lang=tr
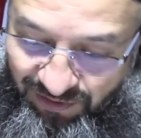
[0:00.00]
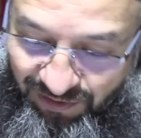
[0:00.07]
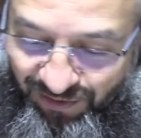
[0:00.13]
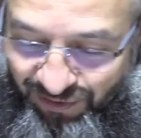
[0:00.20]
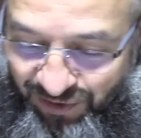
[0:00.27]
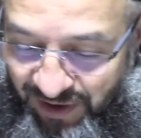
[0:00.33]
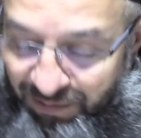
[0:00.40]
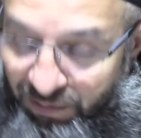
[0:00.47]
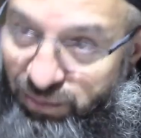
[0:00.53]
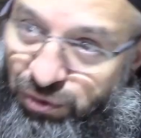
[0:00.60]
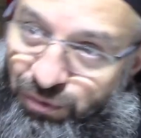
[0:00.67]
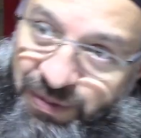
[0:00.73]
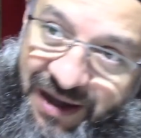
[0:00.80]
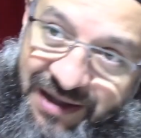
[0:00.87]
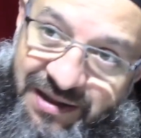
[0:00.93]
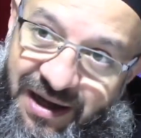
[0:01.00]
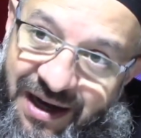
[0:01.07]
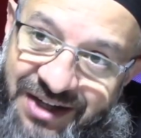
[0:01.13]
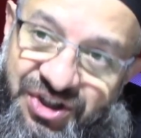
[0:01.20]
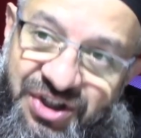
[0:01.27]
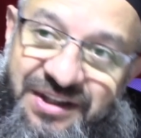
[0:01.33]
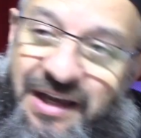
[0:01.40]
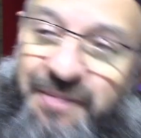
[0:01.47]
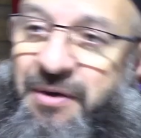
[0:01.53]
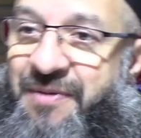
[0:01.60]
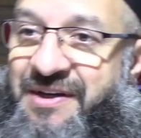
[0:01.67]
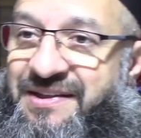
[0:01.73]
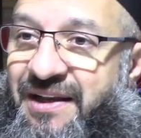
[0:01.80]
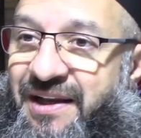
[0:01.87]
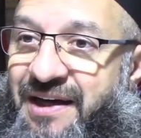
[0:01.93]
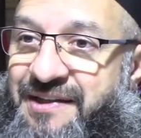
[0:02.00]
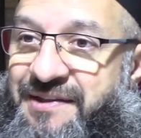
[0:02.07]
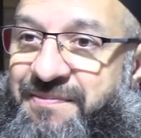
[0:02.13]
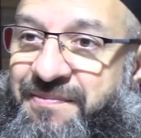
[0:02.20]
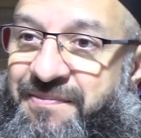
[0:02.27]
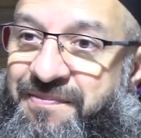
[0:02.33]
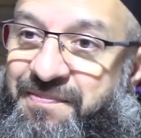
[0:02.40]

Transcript: Orada bu bal acı dememesi lazım.